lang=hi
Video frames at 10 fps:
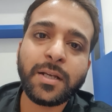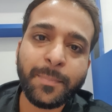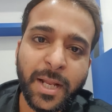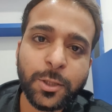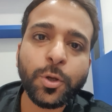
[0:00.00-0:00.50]

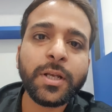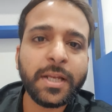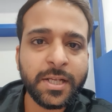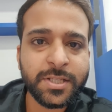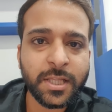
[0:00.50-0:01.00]
मैराथन
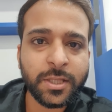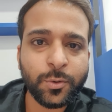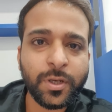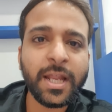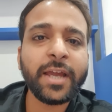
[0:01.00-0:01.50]
लेना चाहते
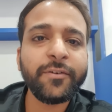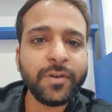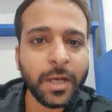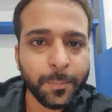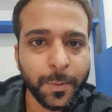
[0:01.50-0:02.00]
हो लाइव
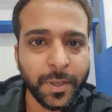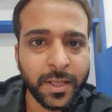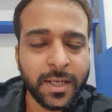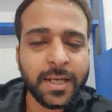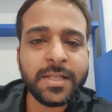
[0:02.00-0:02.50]
घर पे बैठ
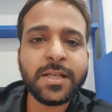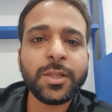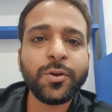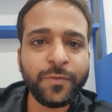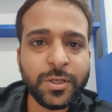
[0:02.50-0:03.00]
के लेना
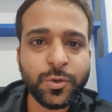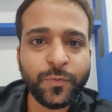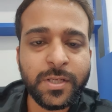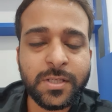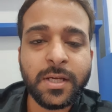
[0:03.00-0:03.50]
चाहते हो फेस टू
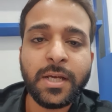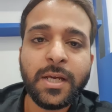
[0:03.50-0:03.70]
फेस